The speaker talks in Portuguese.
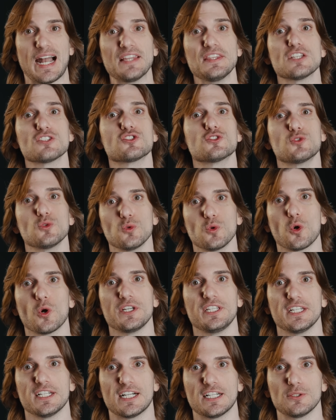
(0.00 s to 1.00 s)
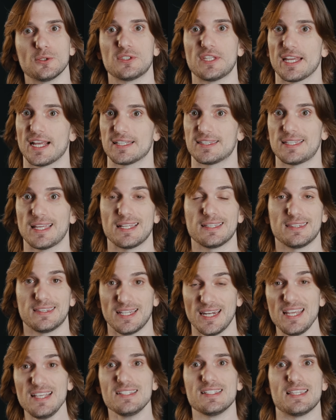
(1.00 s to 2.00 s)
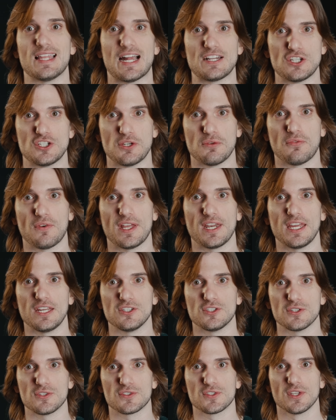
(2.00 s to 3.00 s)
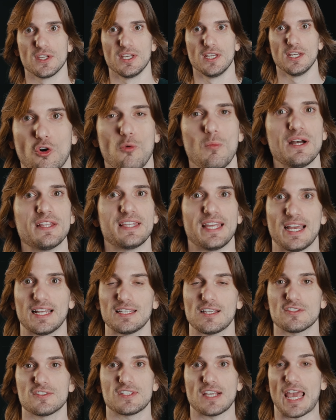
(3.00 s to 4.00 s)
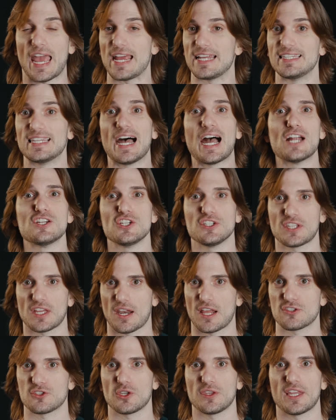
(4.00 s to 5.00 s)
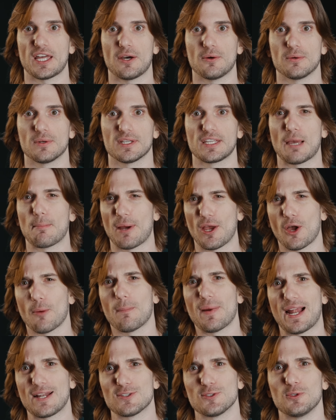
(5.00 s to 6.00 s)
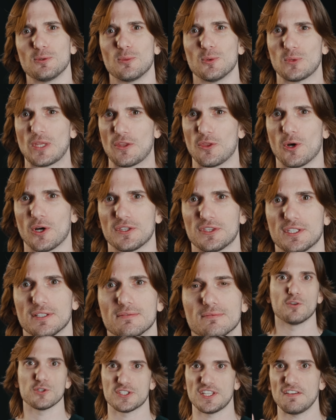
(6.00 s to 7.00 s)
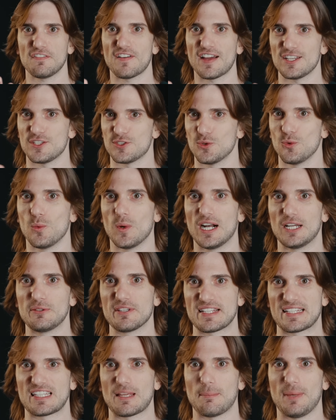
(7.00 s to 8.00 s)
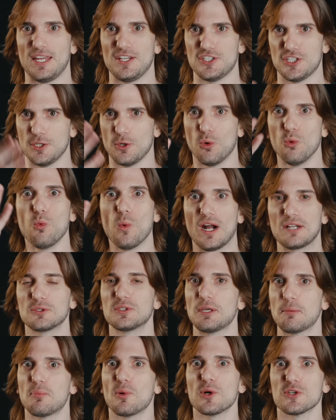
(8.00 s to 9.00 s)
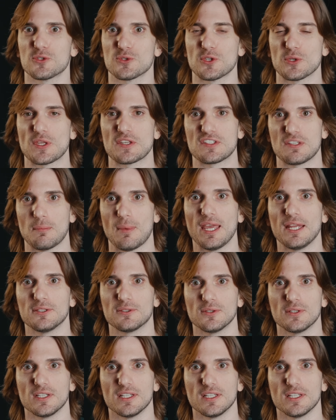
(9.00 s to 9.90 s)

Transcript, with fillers: Cada sul-coreano tem até três idades diferentes. Uma delas é a idade internacional, que a maior parte do mundo adota. Você faz um ano exatamente um ano depois do seu nascimento.